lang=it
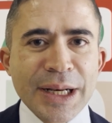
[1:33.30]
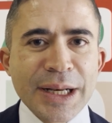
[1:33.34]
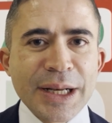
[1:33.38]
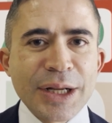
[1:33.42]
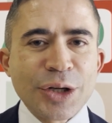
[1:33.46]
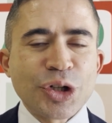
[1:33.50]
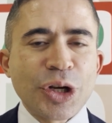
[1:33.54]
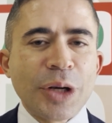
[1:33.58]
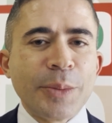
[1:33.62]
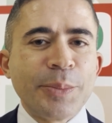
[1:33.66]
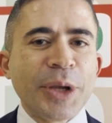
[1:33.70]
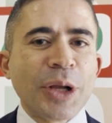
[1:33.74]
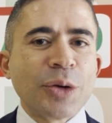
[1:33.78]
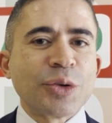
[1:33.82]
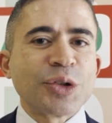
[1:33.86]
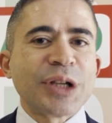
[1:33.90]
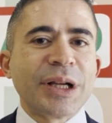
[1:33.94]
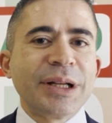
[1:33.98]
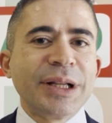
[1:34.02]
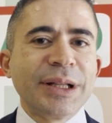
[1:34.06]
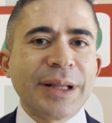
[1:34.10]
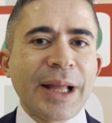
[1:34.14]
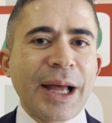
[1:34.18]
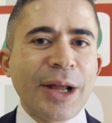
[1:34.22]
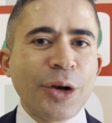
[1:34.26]
né c'è il piano
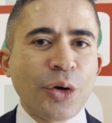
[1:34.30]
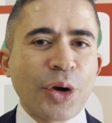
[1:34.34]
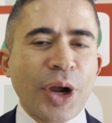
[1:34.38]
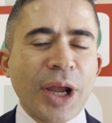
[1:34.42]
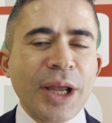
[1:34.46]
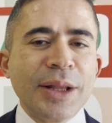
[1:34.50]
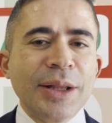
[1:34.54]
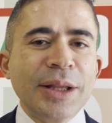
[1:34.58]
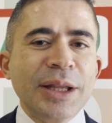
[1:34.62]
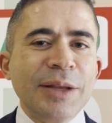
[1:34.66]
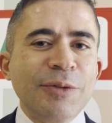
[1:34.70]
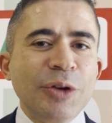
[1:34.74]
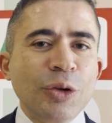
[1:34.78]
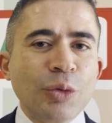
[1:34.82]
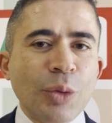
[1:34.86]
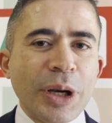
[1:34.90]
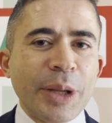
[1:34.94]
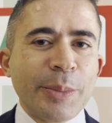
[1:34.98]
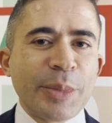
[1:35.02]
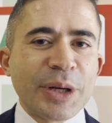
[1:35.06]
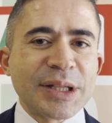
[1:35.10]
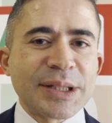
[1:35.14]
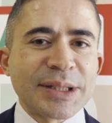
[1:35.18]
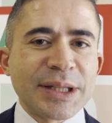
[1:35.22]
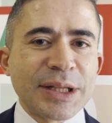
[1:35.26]
sanitario che individua le
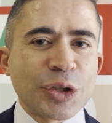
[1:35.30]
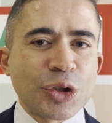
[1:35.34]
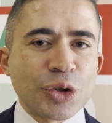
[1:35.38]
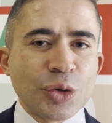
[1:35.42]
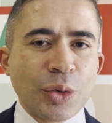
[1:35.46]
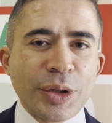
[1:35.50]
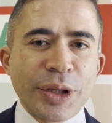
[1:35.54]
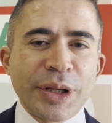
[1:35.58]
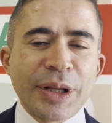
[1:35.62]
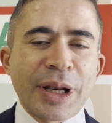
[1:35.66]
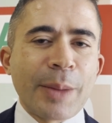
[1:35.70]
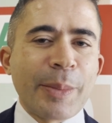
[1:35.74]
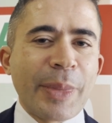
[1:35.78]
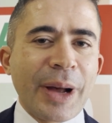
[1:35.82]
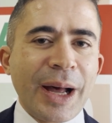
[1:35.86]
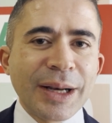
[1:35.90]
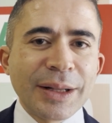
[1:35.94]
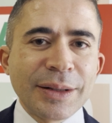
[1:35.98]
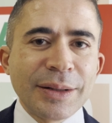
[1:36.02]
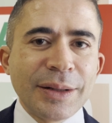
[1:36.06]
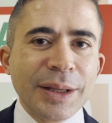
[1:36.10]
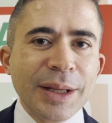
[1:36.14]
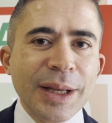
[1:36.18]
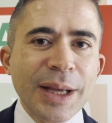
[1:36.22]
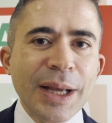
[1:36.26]
prestazioni, i
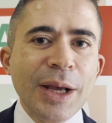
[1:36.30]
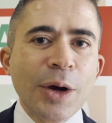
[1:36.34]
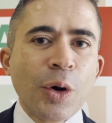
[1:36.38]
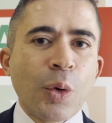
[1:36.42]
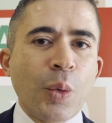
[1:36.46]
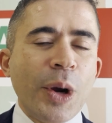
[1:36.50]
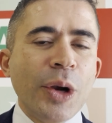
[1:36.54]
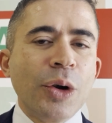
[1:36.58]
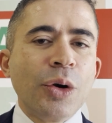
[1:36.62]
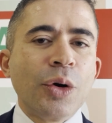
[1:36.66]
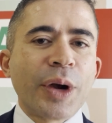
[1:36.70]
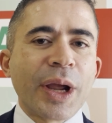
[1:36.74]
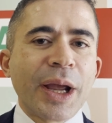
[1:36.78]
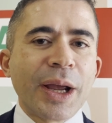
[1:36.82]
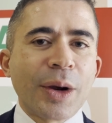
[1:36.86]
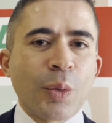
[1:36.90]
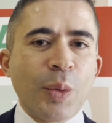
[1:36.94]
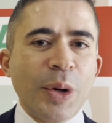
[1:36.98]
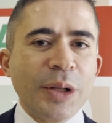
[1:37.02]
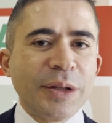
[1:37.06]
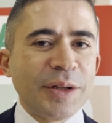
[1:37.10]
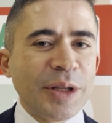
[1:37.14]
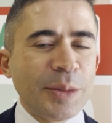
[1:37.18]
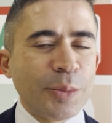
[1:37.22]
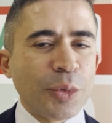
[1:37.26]
reparti, quello che
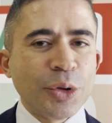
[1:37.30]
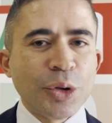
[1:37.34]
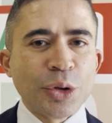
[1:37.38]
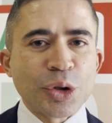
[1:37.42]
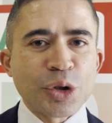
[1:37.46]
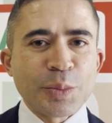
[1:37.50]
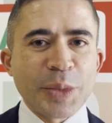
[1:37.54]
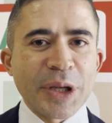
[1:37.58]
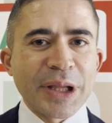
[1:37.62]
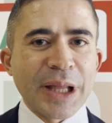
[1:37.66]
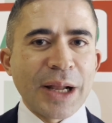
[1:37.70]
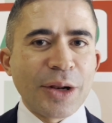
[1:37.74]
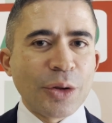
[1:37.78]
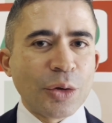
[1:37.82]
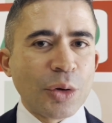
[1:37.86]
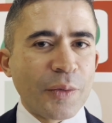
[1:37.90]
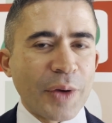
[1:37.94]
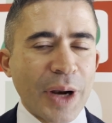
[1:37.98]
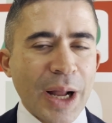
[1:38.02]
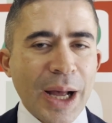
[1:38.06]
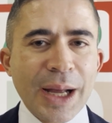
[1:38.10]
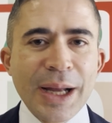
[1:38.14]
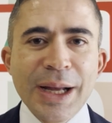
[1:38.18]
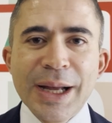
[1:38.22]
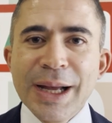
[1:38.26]
quel tipo di ospedale
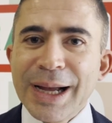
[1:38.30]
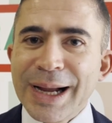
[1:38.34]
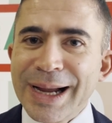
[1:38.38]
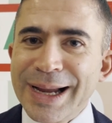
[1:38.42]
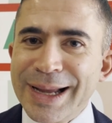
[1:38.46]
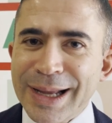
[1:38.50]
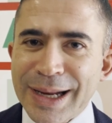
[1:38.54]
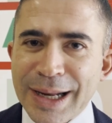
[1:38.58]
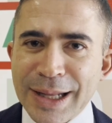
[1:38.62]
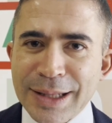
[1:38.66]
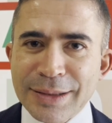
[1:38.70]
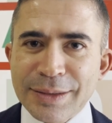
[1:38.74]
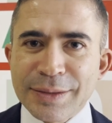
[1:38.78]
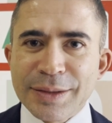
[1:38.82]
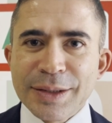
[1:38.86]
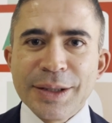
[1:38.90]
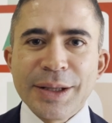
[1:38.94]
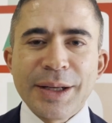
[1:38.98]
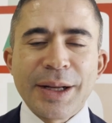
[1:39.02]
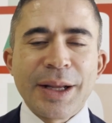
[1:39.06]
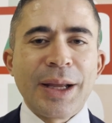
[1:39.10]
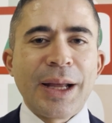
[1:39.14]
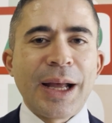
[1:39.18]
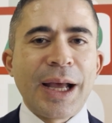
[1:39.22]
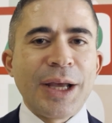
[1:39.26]
dovrà
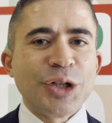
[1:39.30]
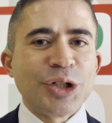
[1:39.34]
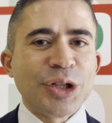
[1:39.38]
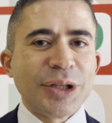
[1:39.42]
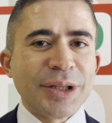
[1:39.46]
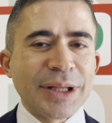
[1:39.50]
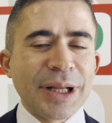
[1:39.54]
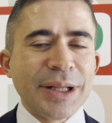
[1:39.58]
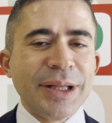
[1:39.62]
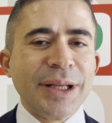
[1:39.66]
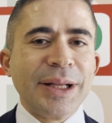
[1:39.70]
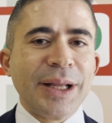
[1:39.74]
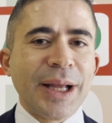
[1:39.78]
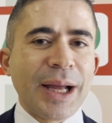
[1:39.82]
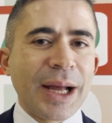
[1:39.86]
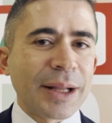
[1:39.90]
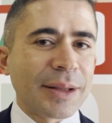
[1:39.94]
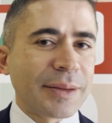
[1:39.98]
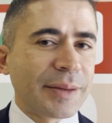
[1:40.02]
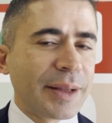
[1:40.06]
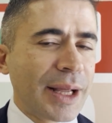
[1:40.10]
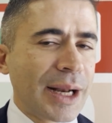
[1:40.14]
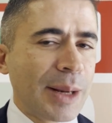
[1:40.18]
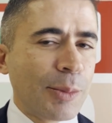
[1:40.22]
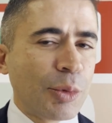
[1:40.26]
garantire ai cittadini a
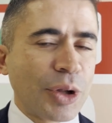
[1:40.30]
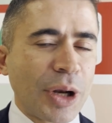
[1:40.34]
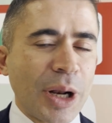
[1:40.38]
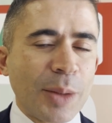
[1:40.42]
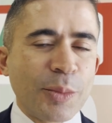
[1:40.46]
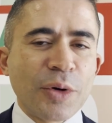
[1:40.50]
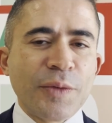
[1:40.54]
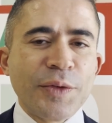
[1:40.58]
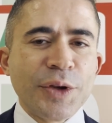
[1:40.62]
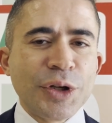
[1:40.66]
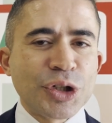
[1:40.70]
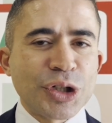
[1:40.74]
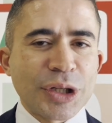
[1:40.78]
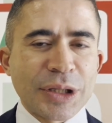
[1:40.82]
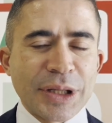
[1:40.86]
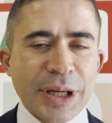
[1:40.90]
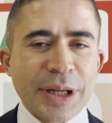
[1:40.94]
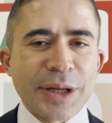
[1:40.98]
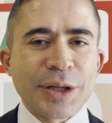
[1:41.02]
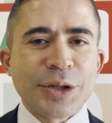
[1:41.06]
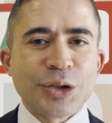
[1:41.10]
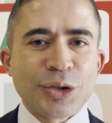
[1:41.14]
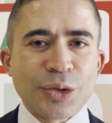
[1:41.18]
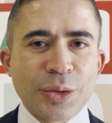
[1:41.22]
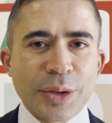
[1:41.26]
Teramo, nella provincia e nella
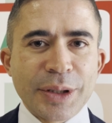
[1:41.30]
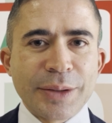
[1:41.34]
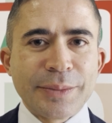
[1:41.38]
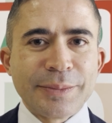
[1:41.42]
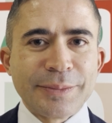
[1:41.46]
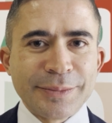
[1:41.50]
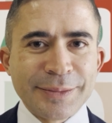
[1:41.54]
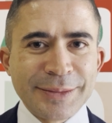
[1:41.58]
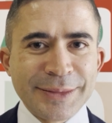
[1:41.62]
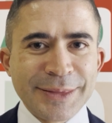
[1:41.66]
regione.